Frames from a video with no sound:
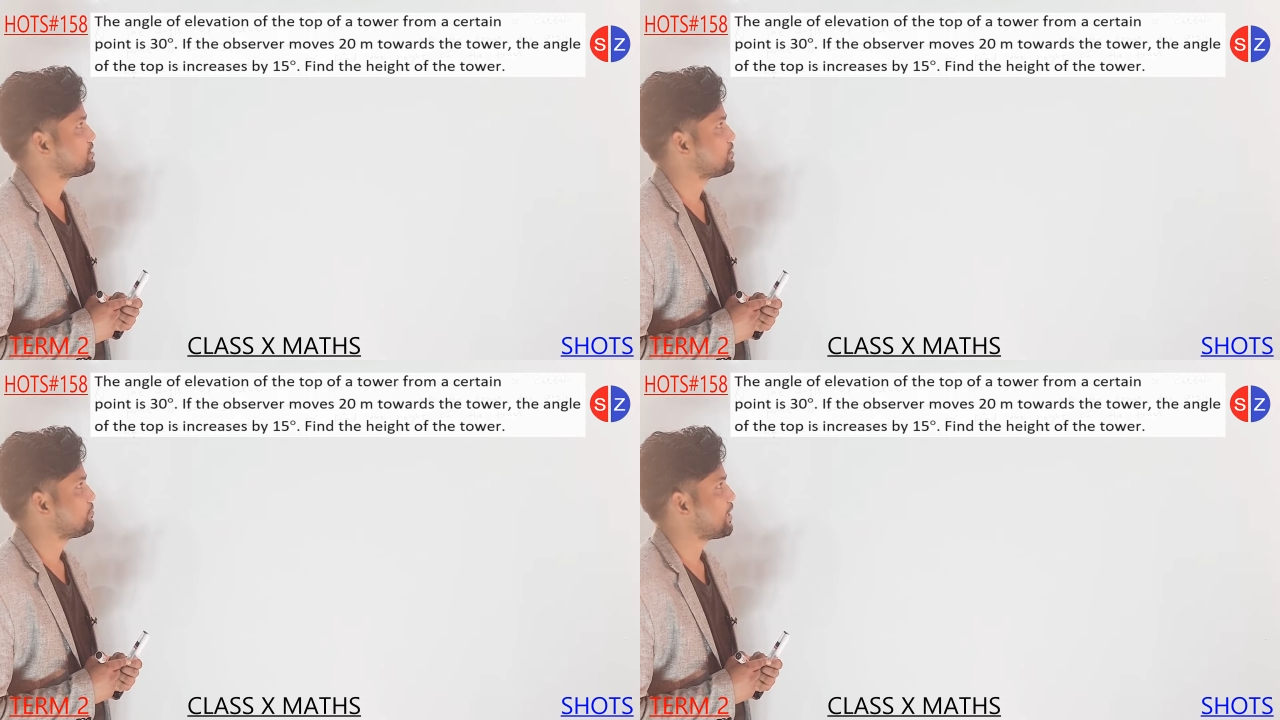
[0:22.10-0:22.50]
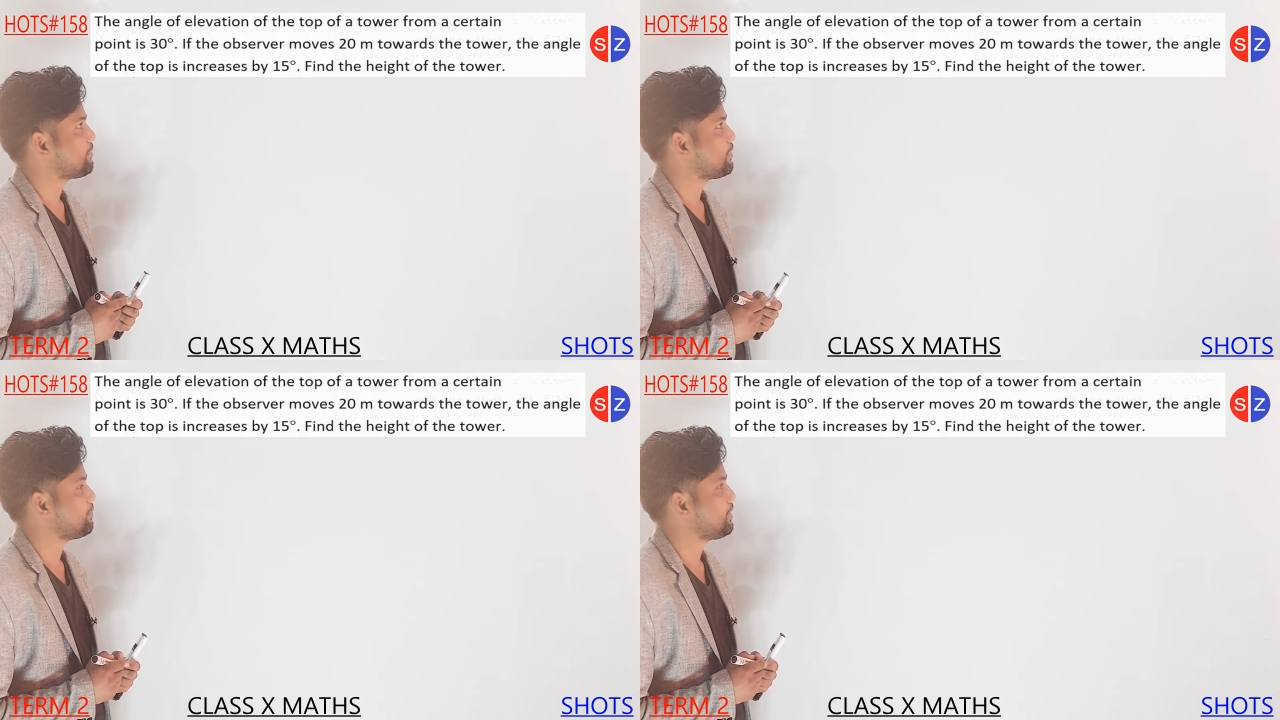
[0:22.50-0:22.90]
बाई
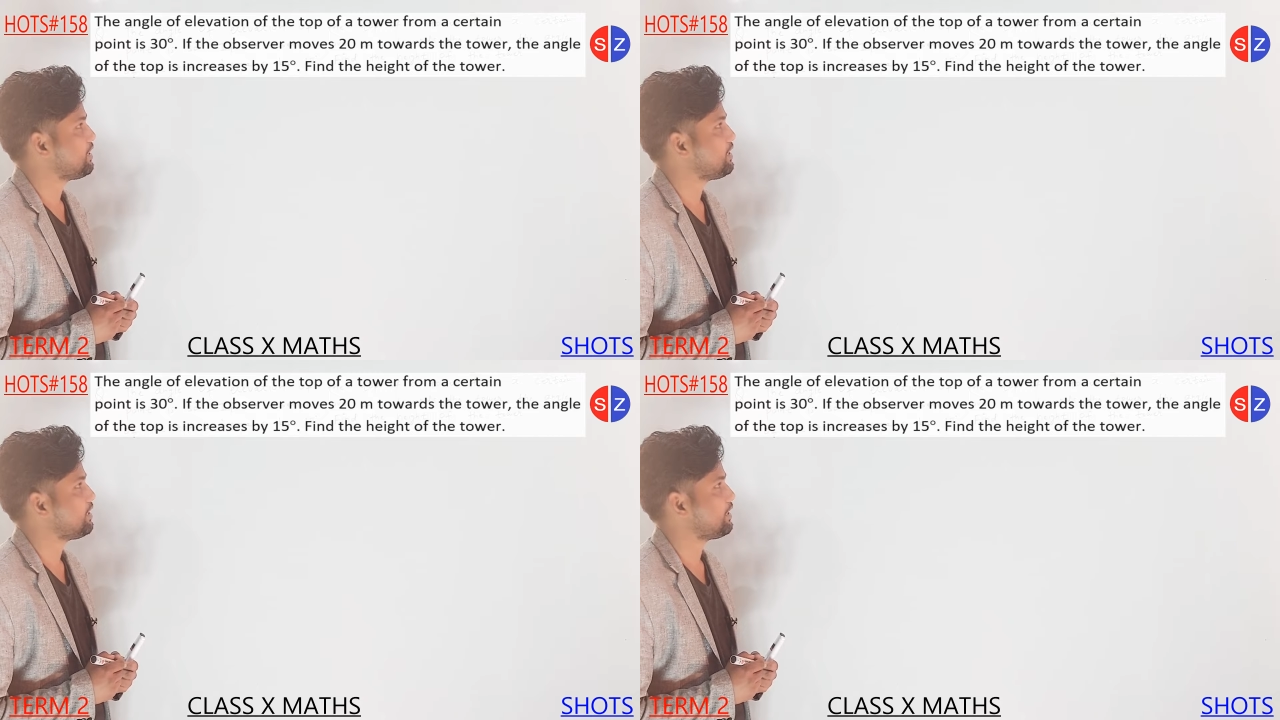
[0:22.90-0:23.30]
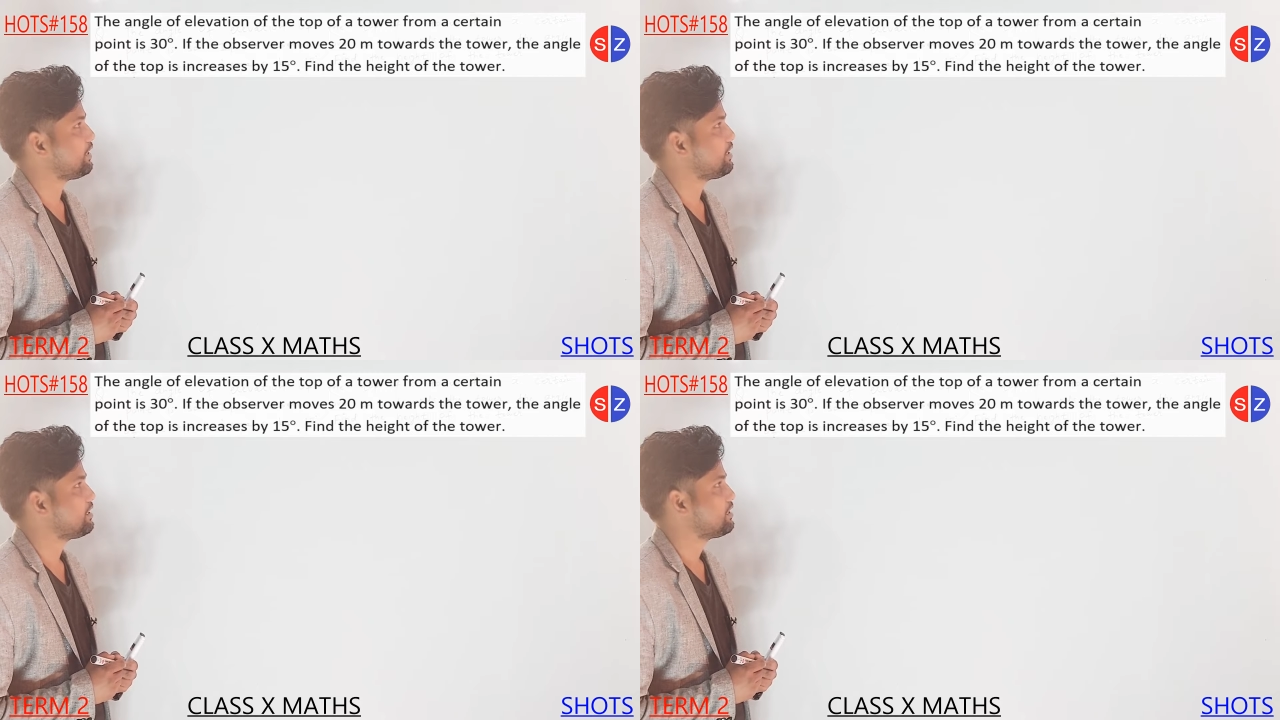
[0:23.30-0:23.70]
फिफ्टीन डिग्री
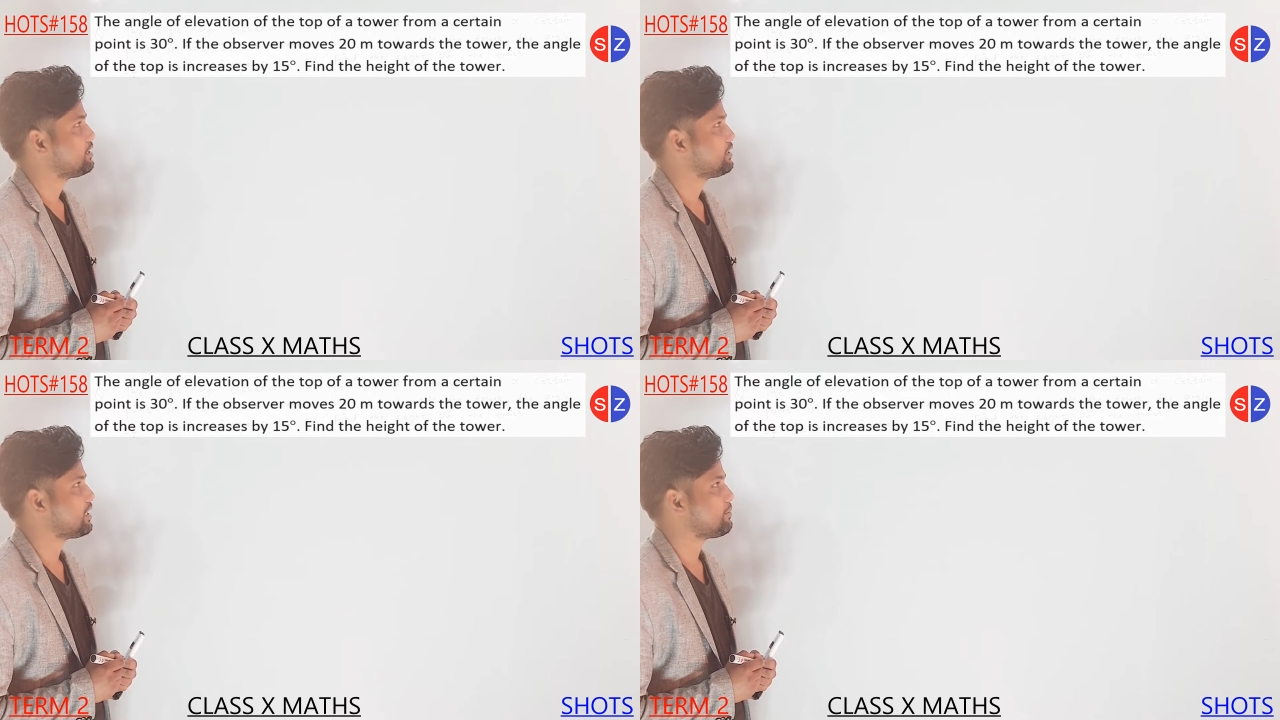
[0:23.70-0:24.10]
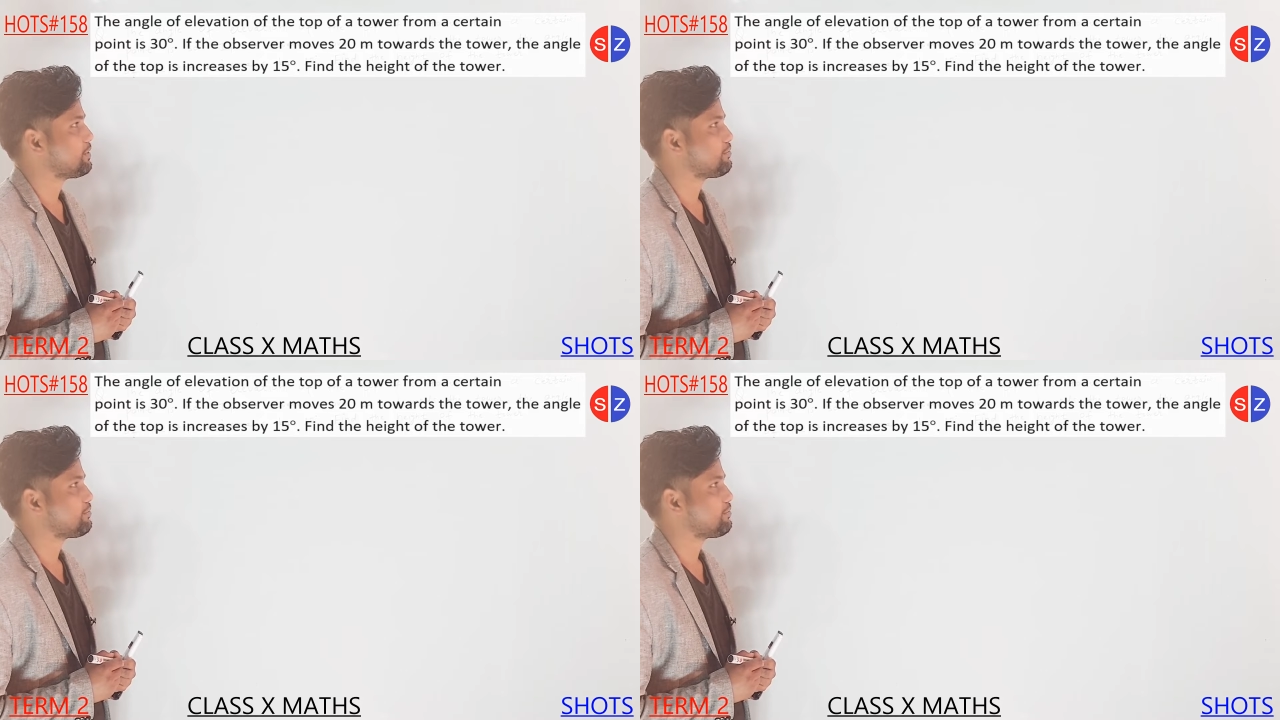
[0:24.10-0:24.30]
देन हमने